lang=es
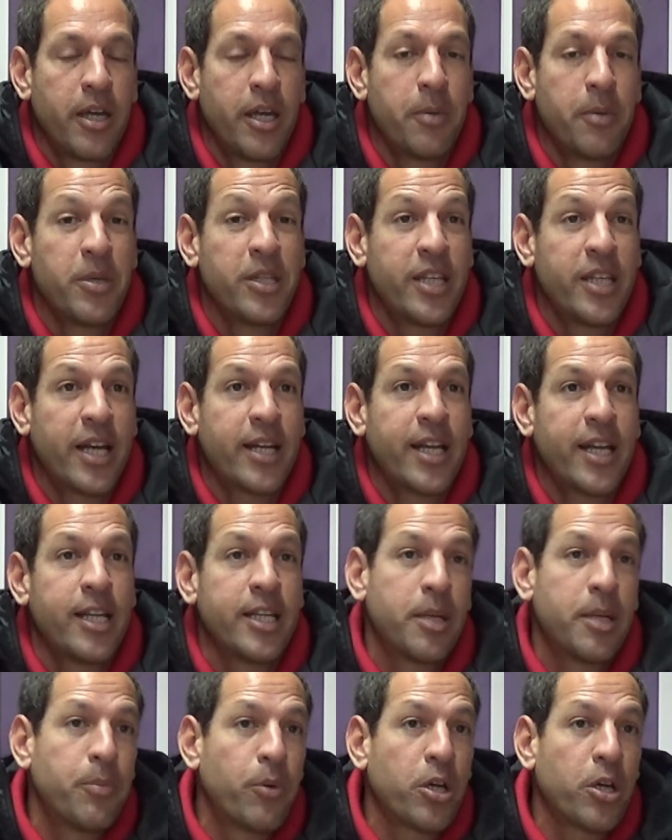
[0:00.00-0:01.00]
evitar que el
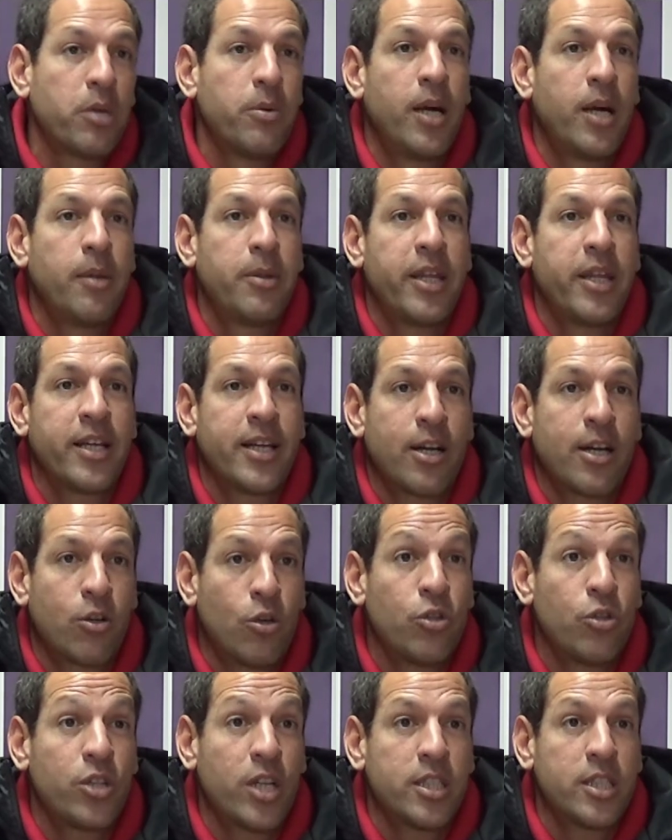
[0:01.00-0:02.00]
equipo rival tenga
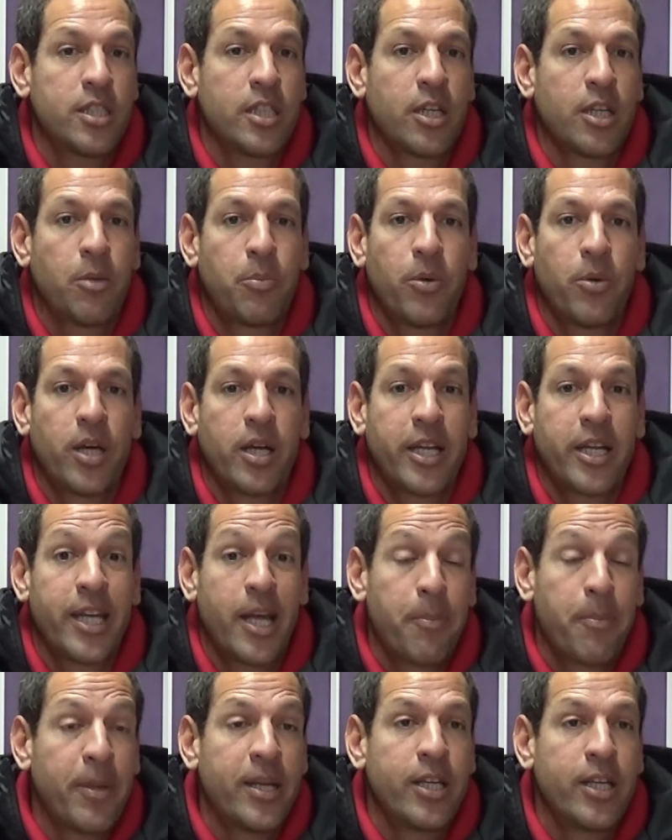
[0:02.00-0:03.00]
contras y que nos pueda
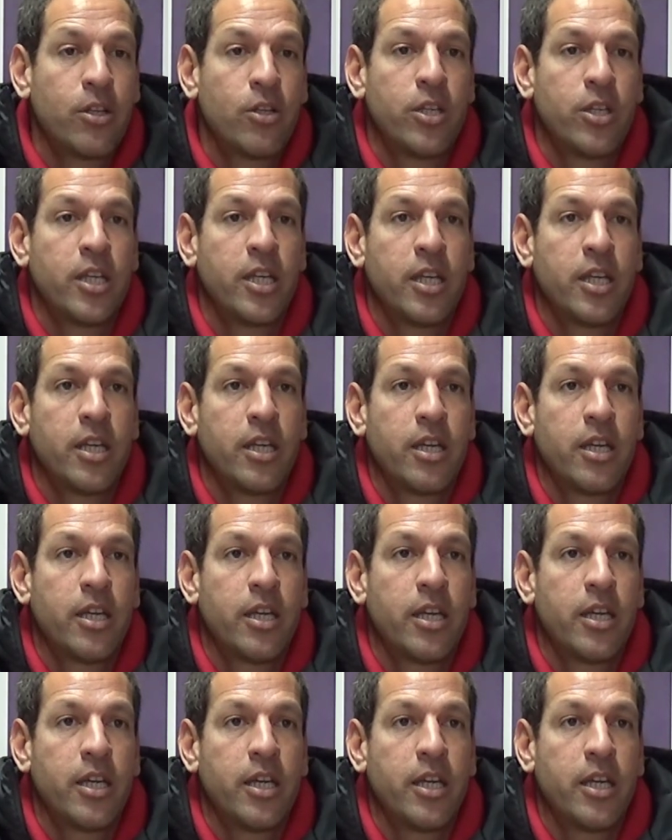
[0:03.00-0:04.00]
crear peligro de,
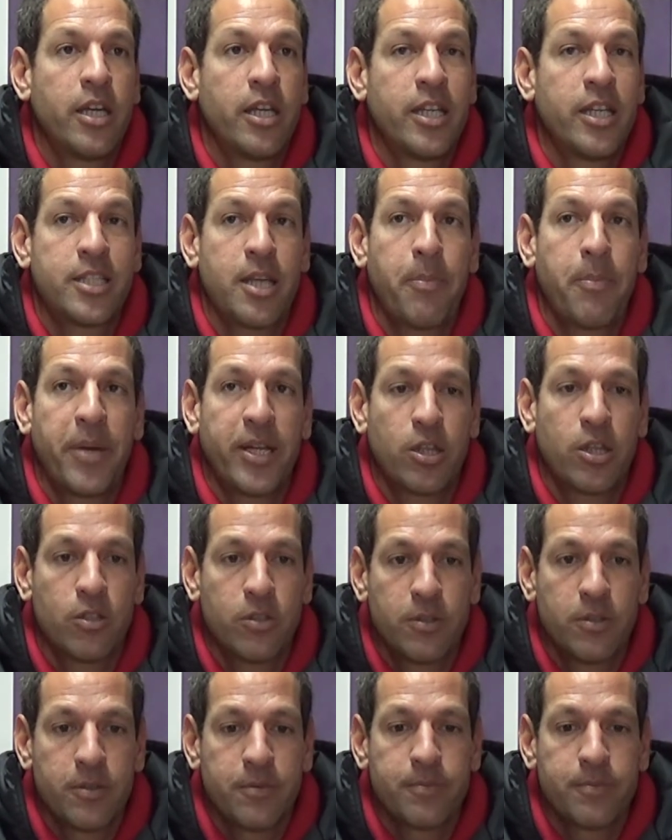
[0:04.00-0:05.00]
eh, en ese
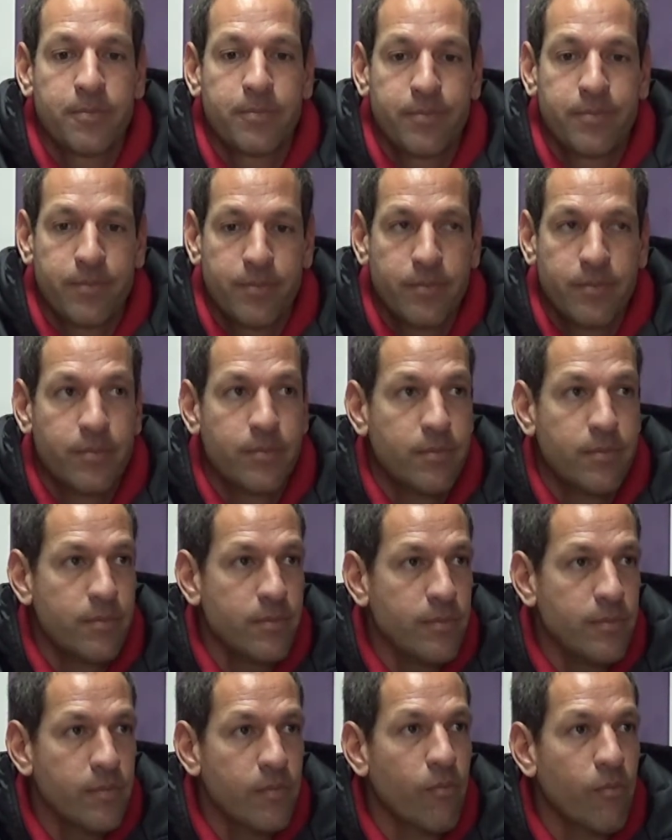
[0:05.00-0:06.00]
aspecto. Hemos visto
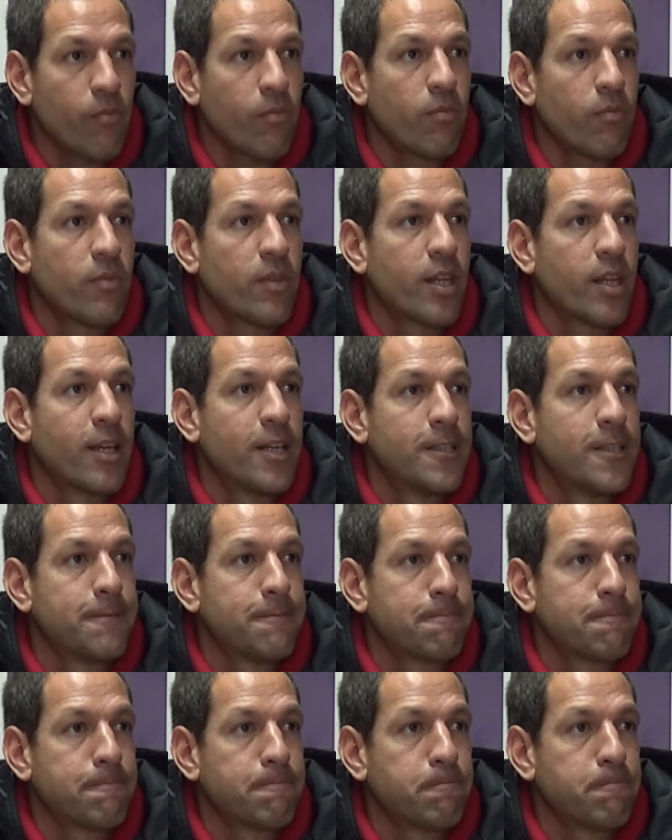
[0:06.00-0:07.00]
ya esta semana
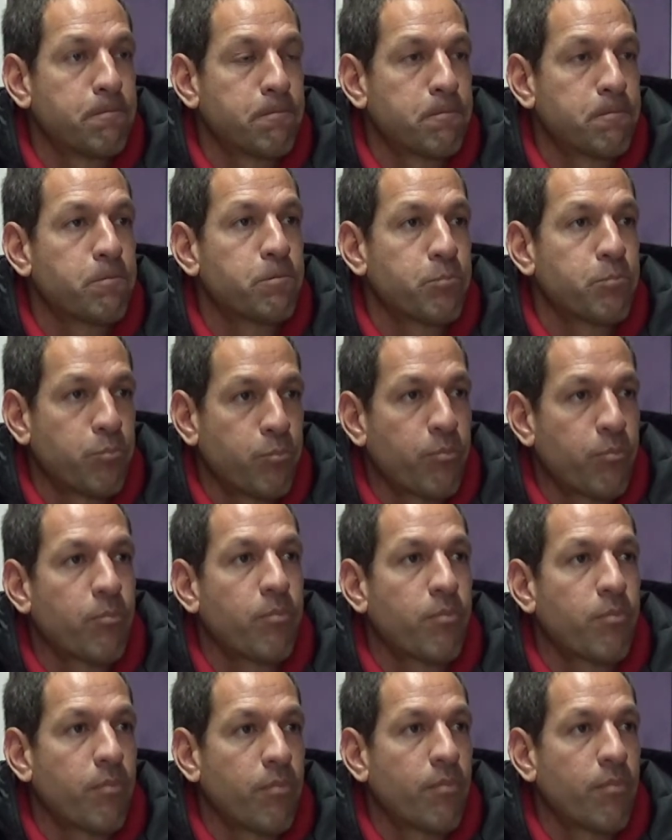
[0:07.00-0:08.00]
Fratelli
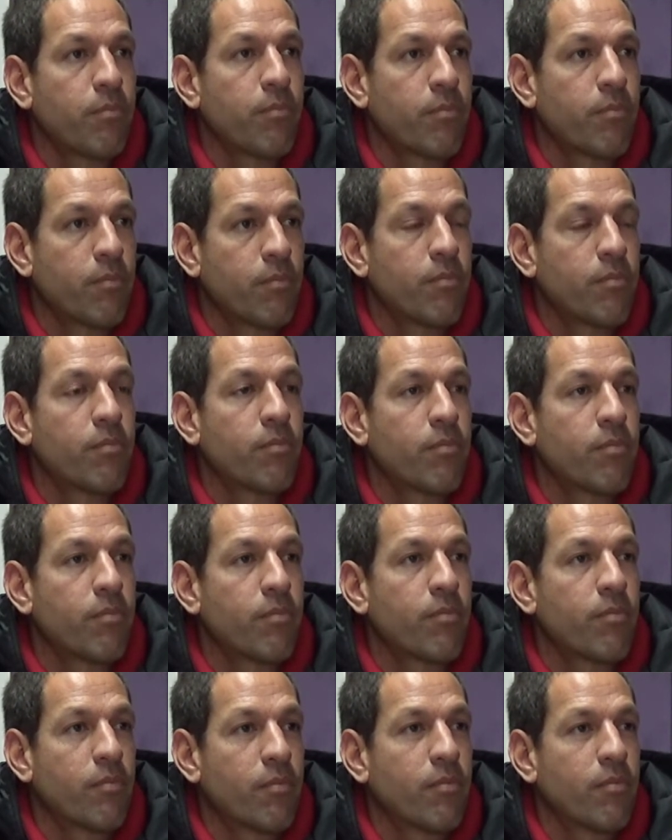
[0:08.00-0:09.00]
con, con el grupo,
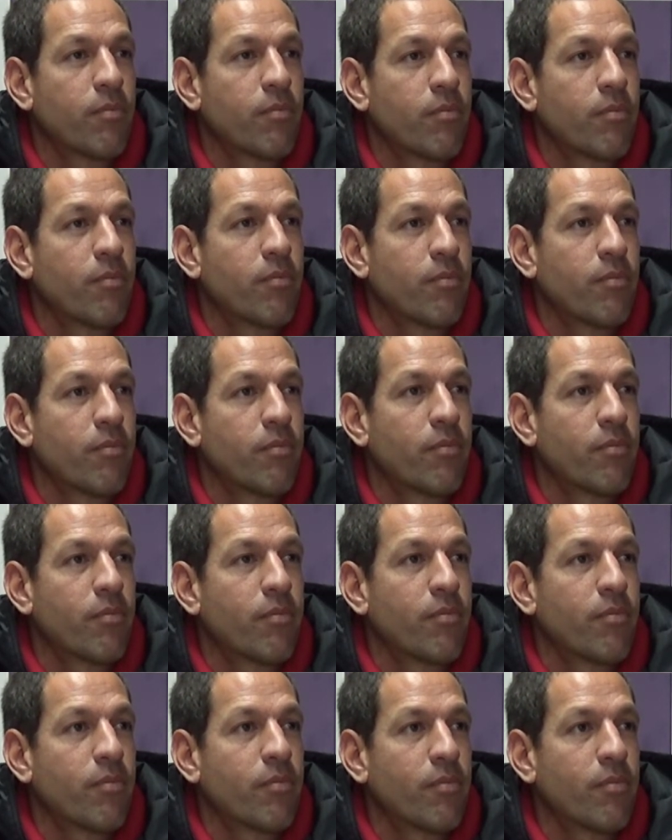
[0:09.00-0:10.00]
con esa máscara, va
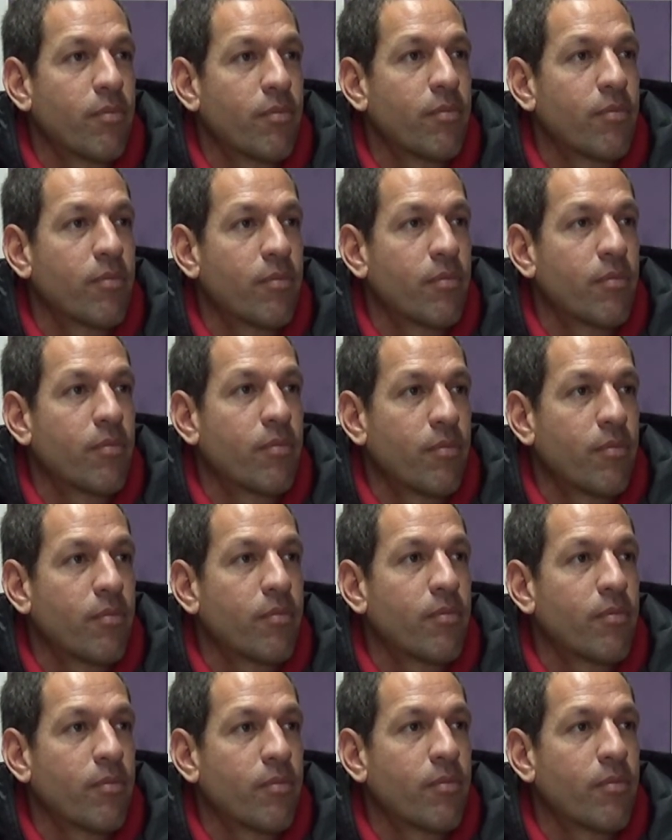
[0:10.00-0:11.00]
cumpliendo los plazos. No
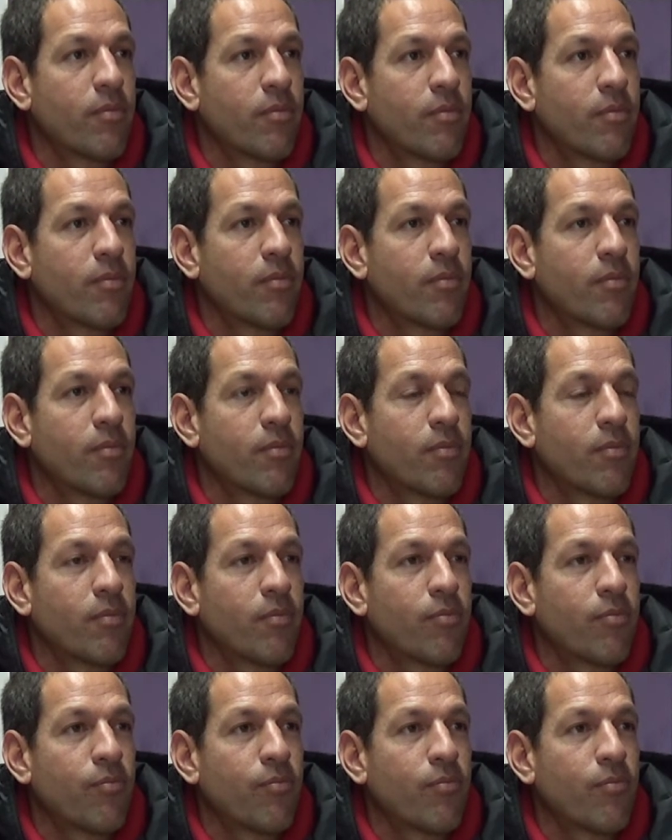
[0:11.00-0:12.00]
sé si
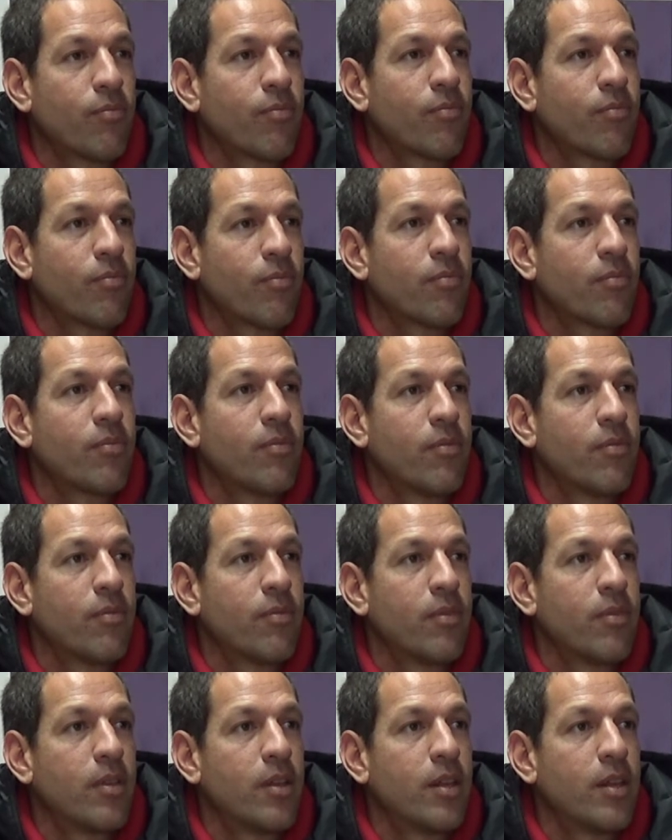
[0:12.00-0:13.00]
nos puedes avanzar o
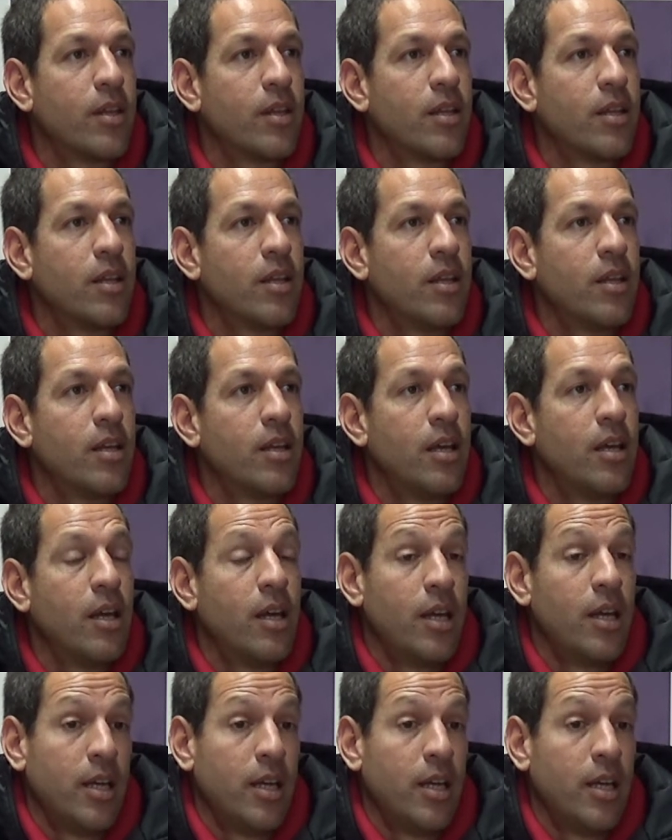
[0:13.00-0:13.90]
para cuándo que puedes con